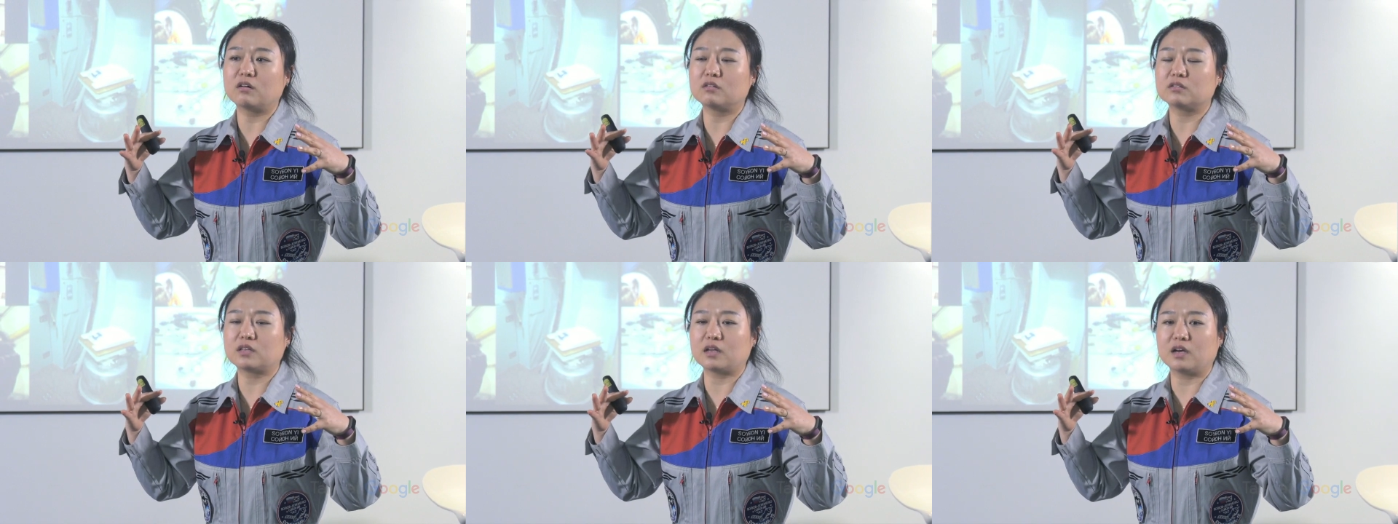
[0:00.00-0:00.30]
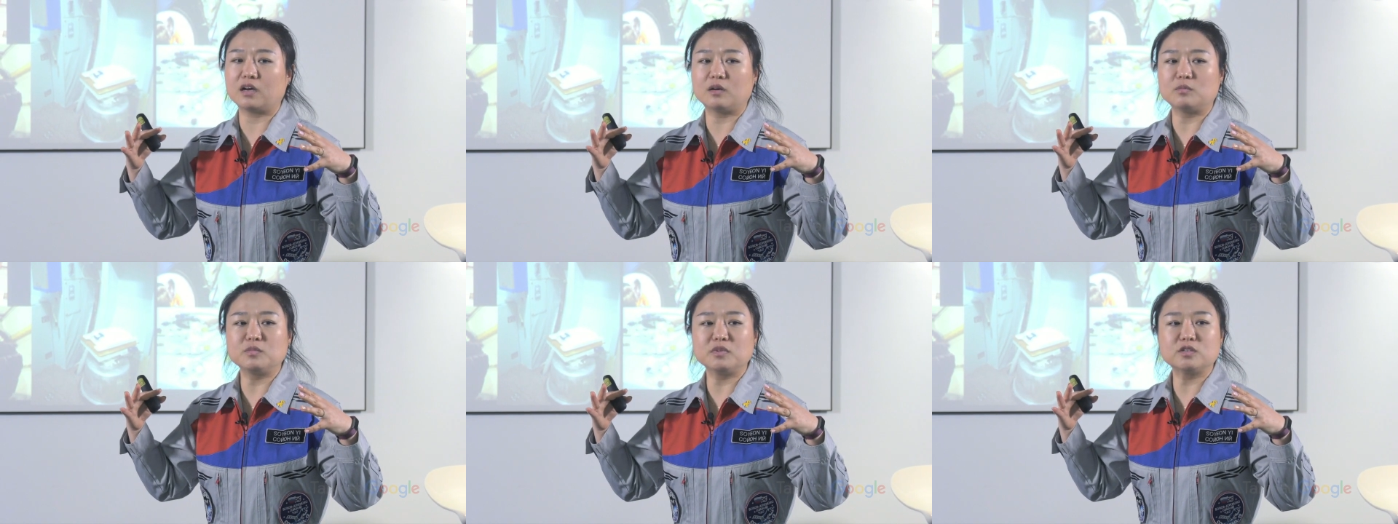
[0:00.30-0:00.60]
건
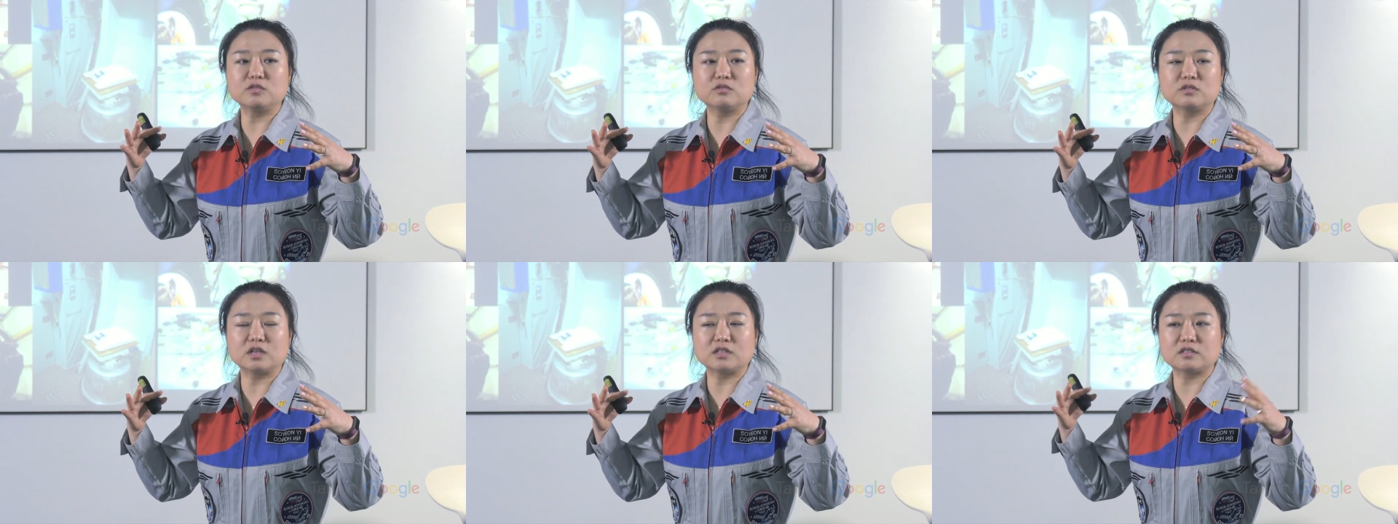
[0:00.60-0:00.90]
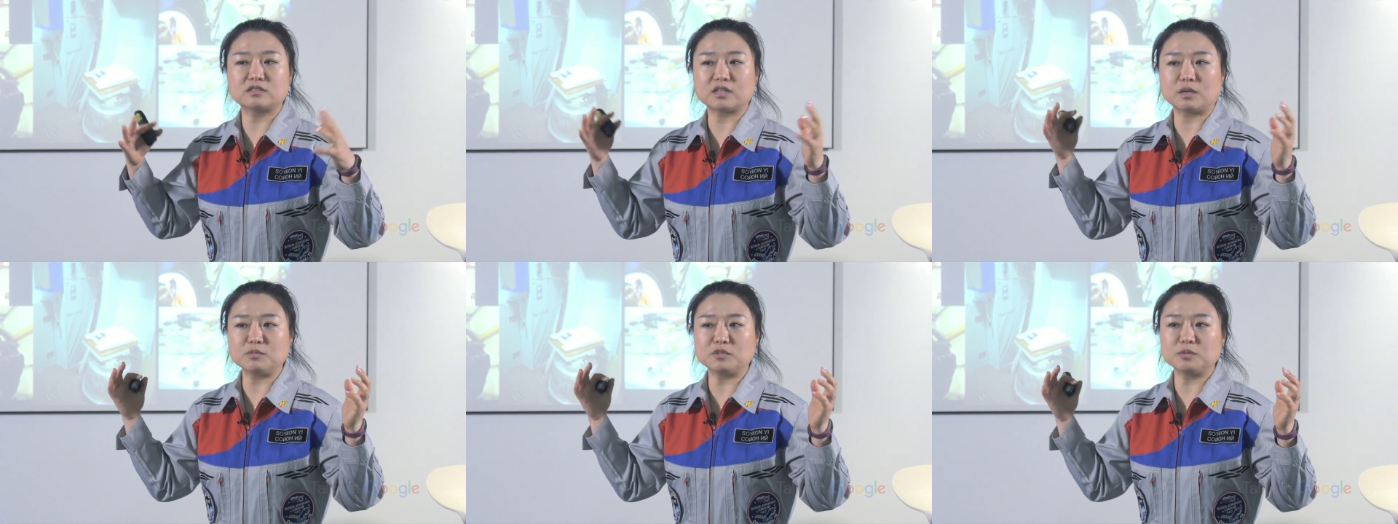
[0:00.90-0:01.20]

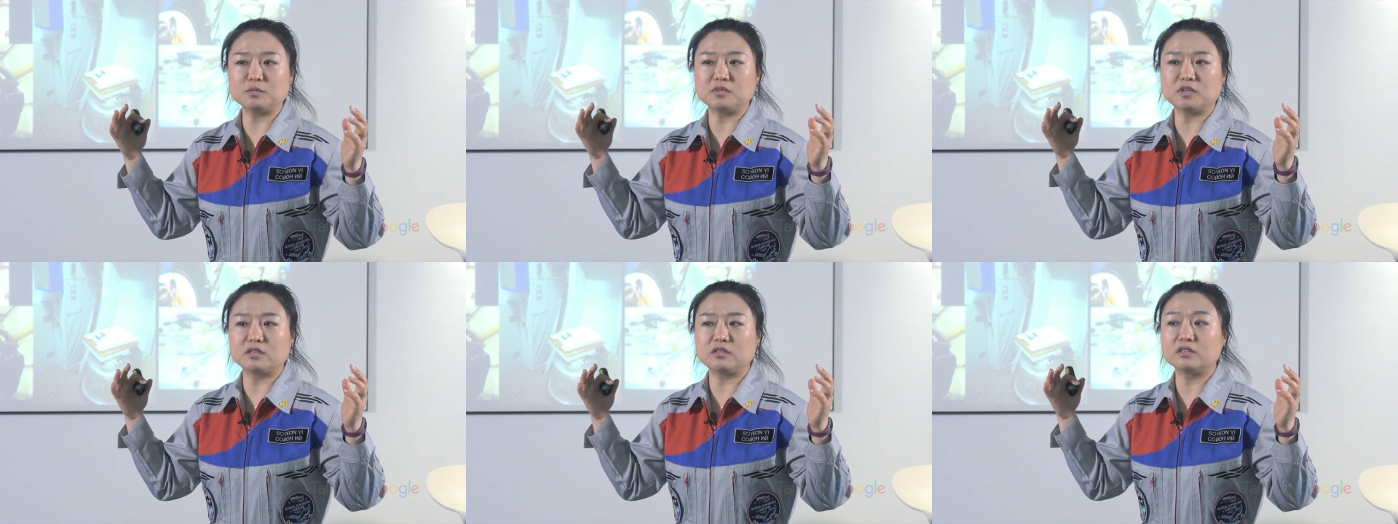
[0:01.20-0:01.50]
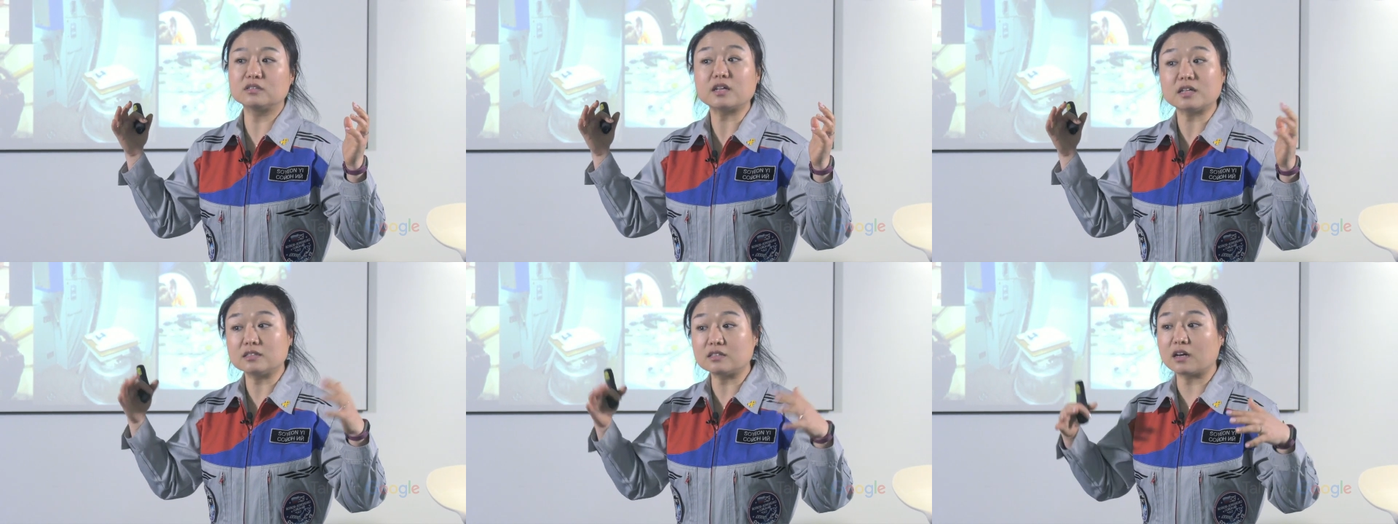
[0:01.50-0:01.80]
대한민국에서
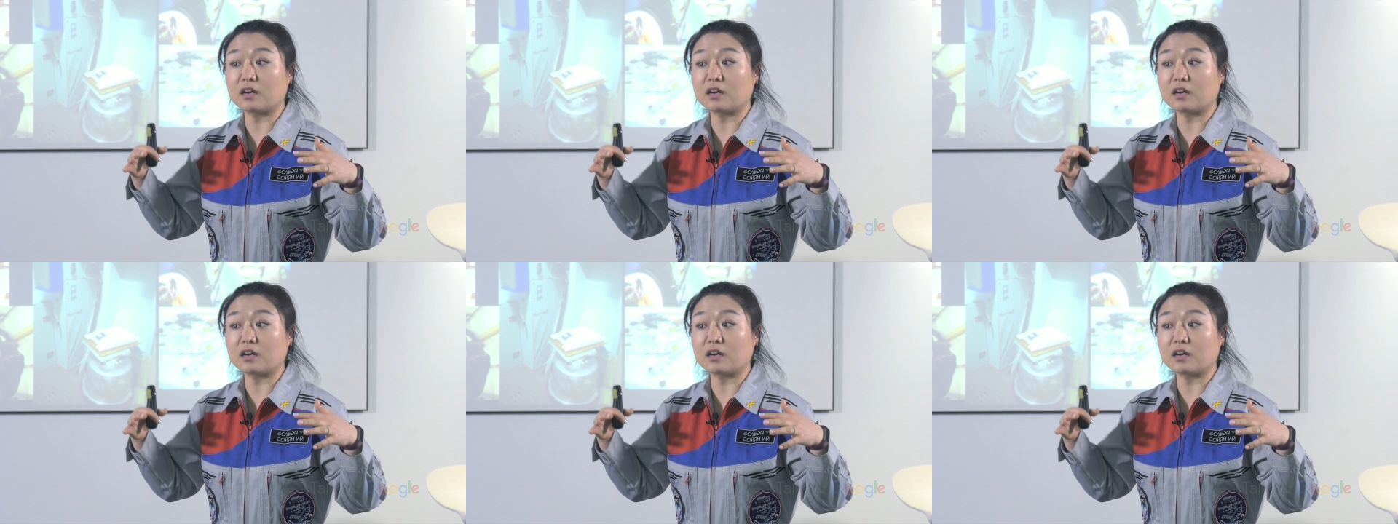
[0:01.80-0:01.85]
30년을 산